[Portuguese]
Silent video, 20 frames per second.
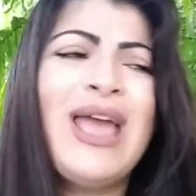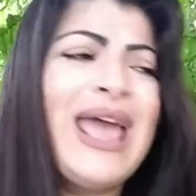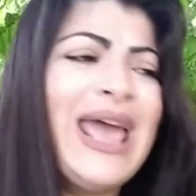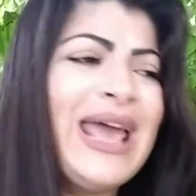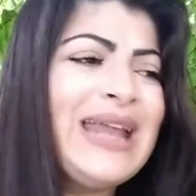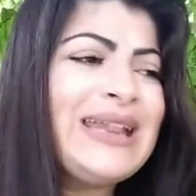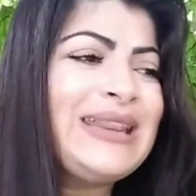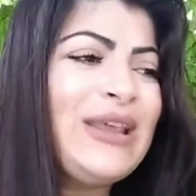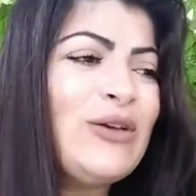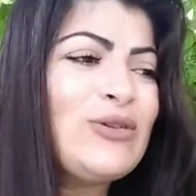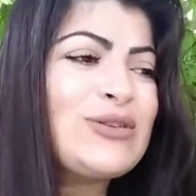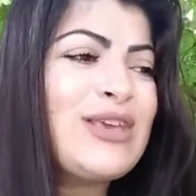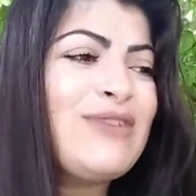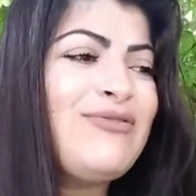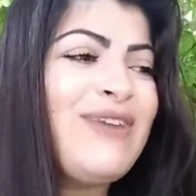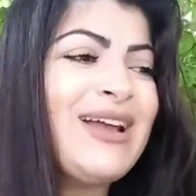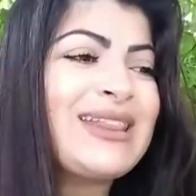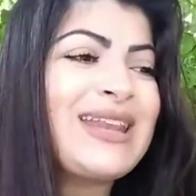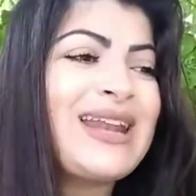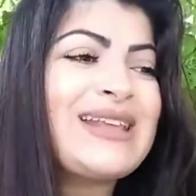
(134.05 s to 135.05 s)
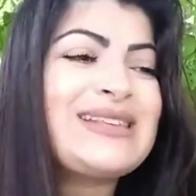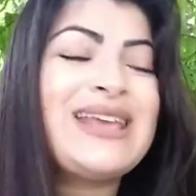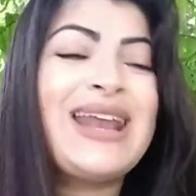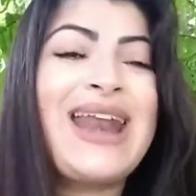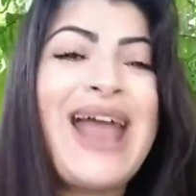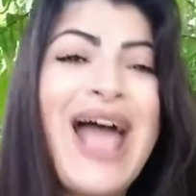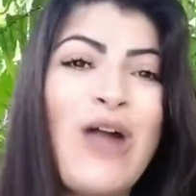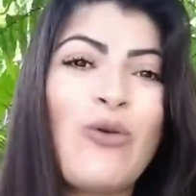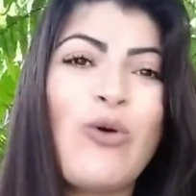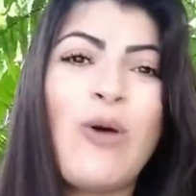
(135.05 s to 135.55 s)
É Deus que vai trazer
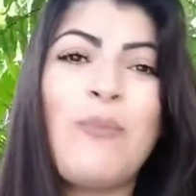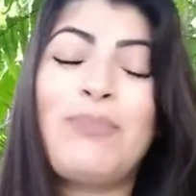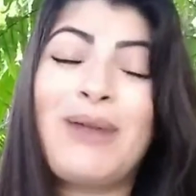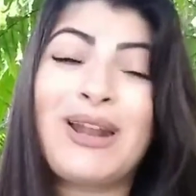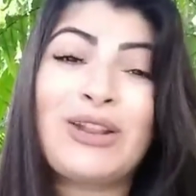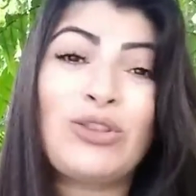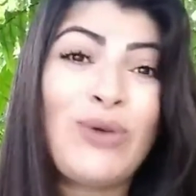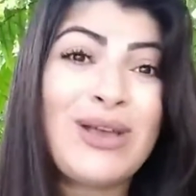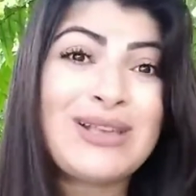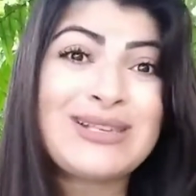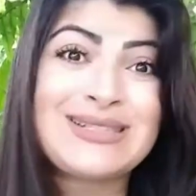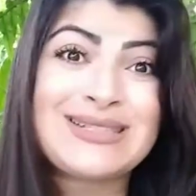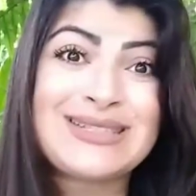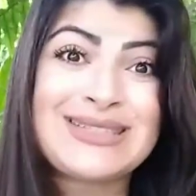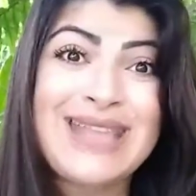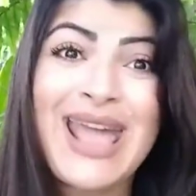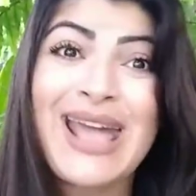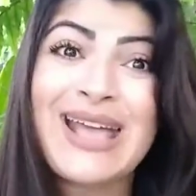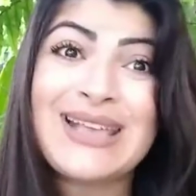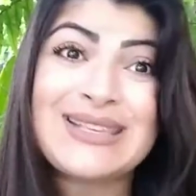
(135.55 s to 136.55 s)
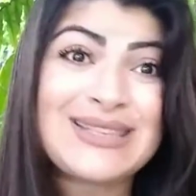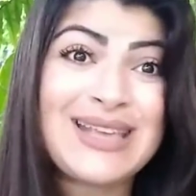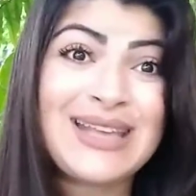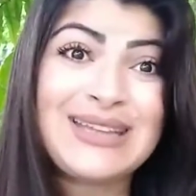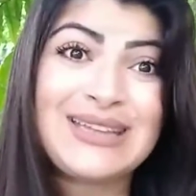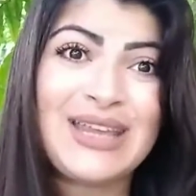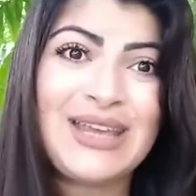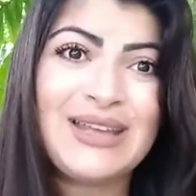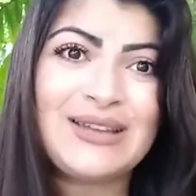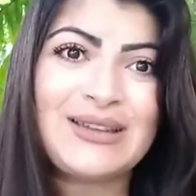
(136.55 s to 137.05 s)
água para tua terra
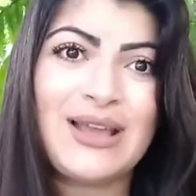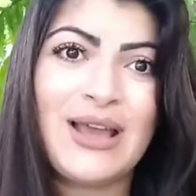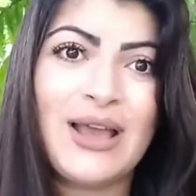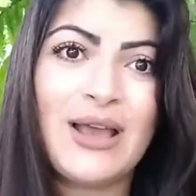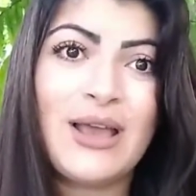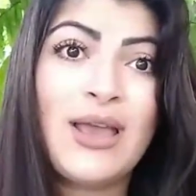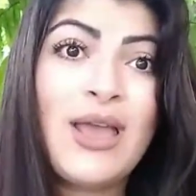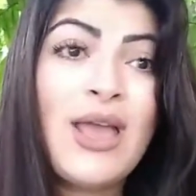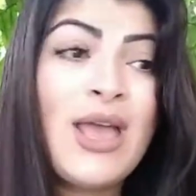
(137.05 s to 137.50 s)
sedenta.